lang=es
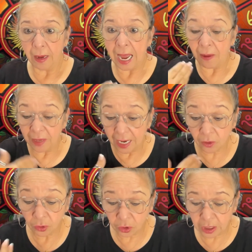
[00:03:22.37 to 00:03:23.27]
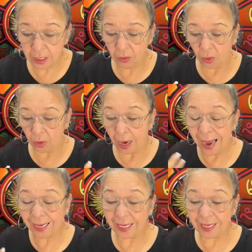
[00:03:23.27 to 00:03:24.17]
hablar contigo,
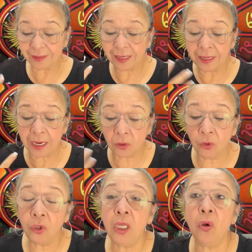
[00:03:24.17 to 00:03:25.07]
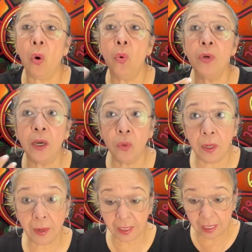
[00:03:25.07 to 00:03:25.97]
a querer tener contigo una
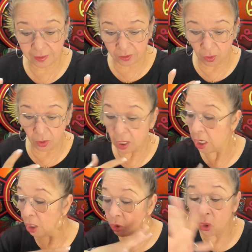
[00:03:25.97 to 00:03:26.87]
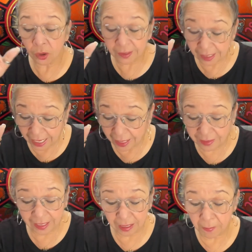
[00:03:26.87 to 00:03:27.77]
nueva relación. No sé
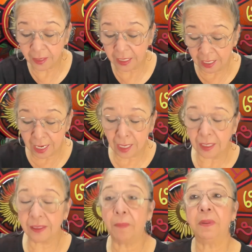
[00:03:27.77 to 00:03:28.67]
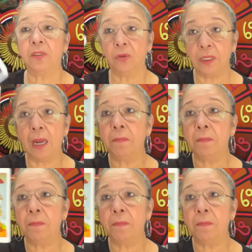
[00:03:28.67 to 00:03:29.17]
de qué manera esa persona